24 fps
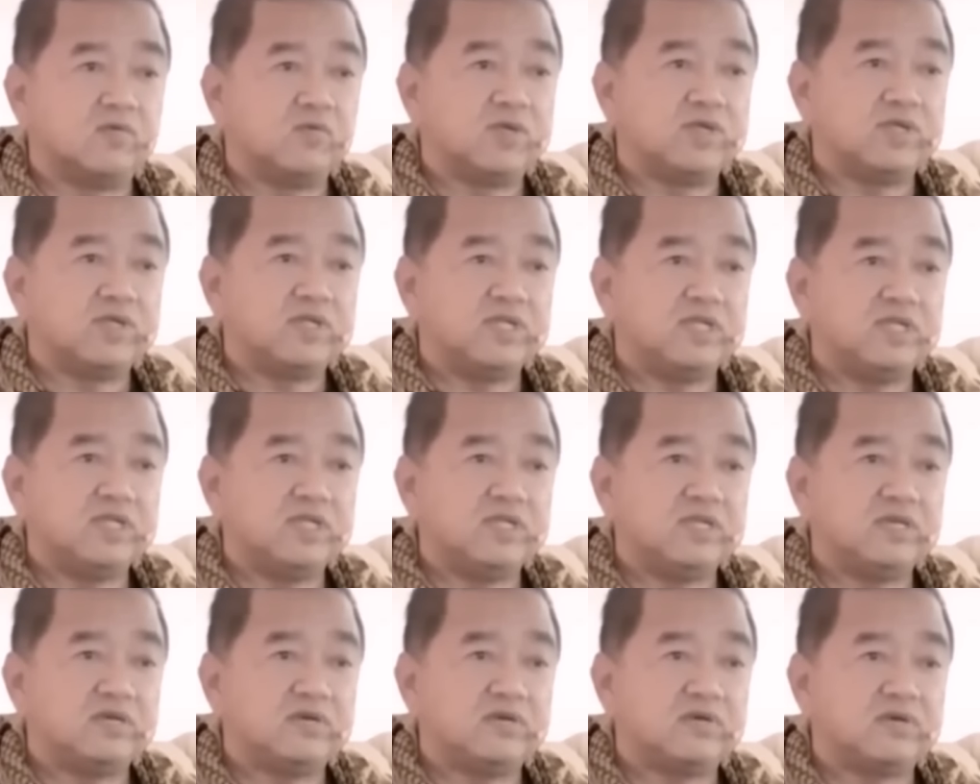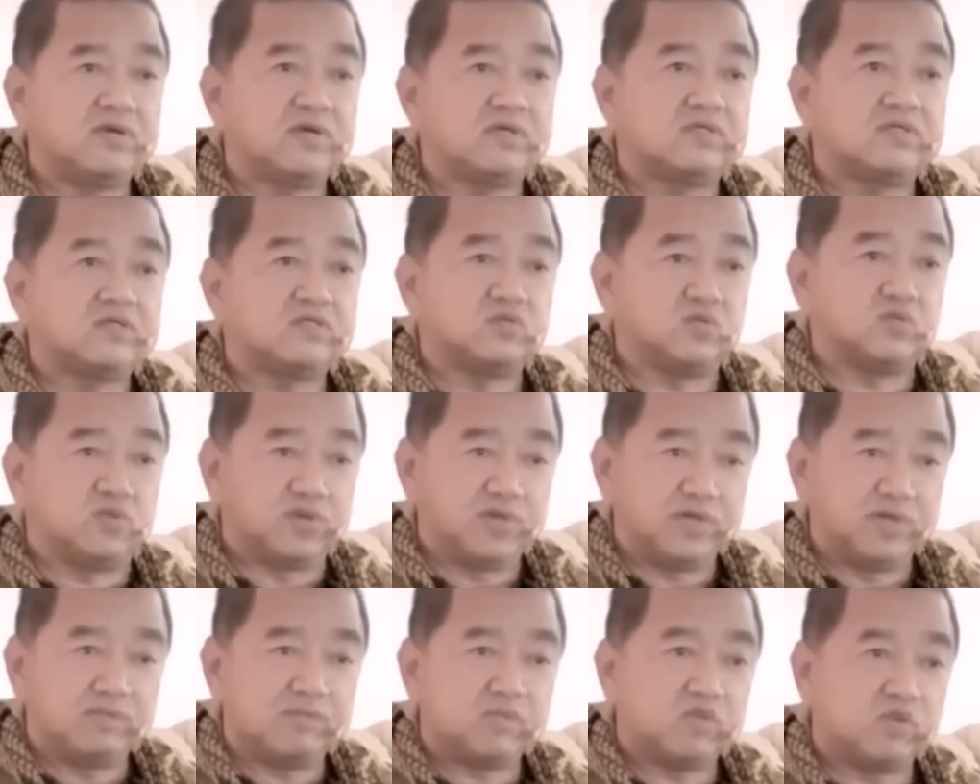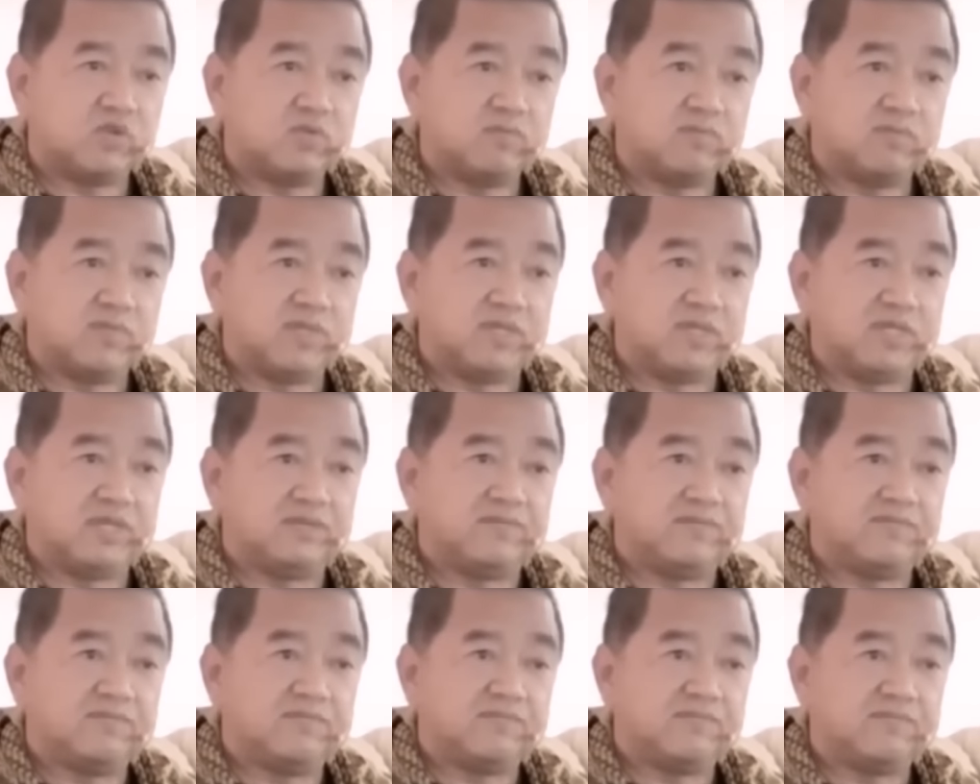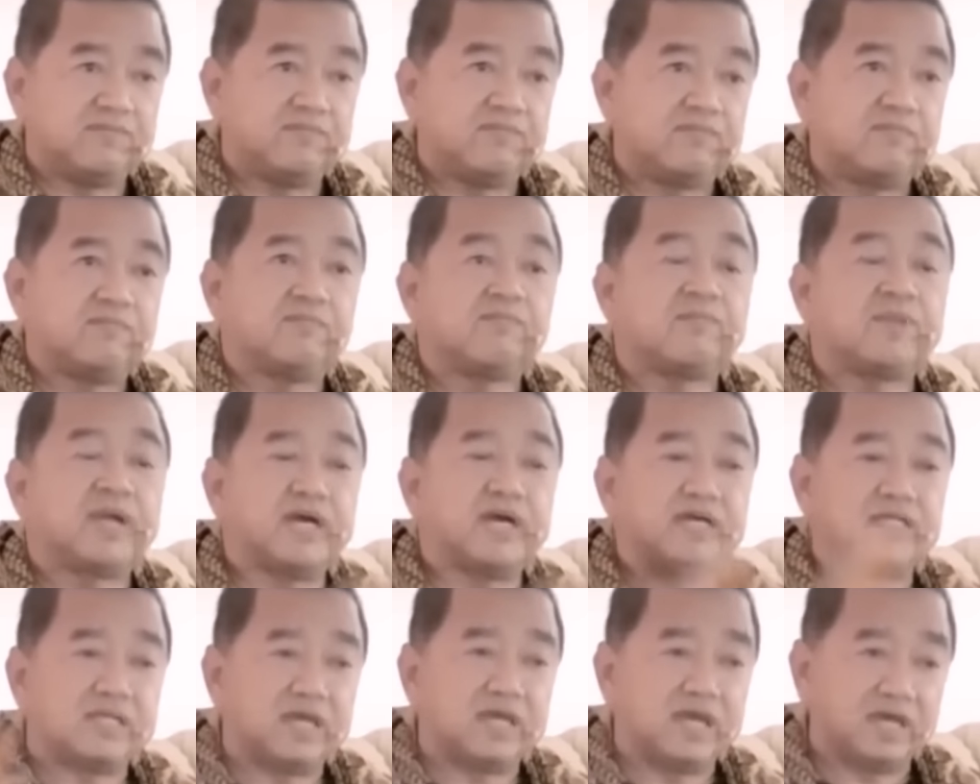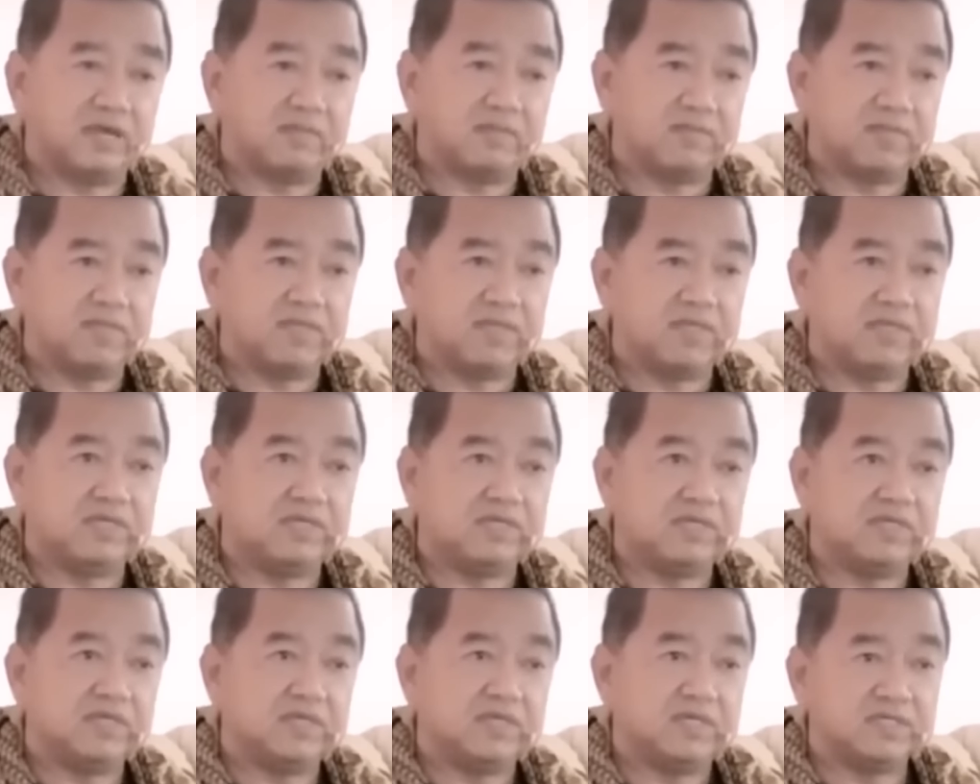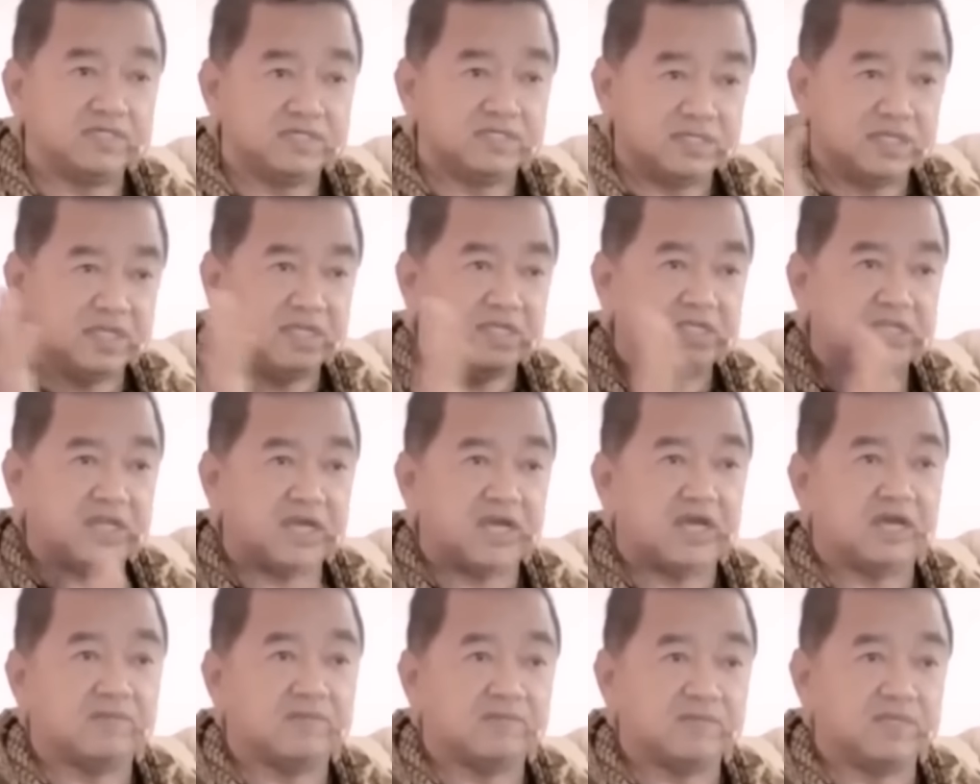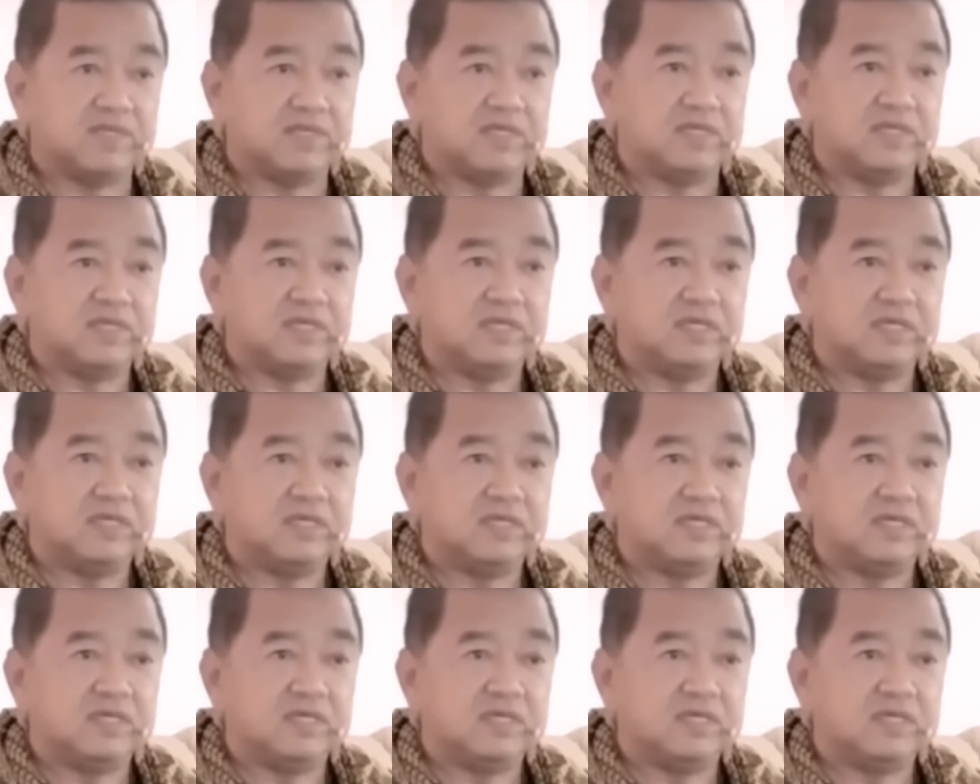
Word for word: เพราะวันนี้จุดเริ่มต้นมี ปลายทางมี เส้นทางมี